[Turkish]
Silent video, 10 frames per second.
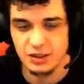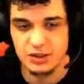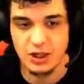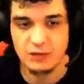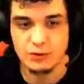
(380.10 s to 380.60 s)

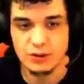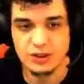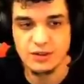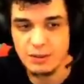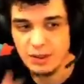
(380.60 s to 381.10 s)
Craft
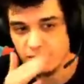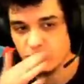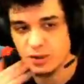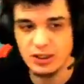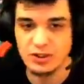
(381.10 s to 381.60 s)
odası var. Bakalım
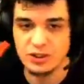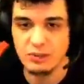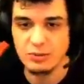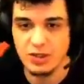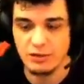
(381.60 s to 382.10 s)
buradan eşya
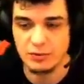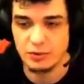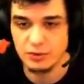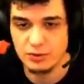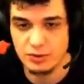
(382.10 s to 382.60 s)
mı
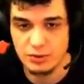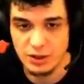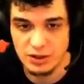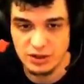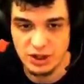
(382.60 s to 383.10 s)
craftlıyoruz?
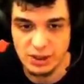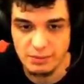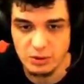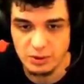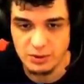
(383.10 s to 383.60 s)
Eşya
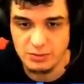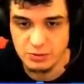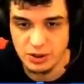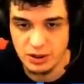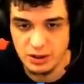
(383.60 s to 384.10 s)
yapma olabilir
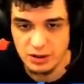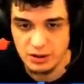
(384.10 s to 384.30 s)
burada ha.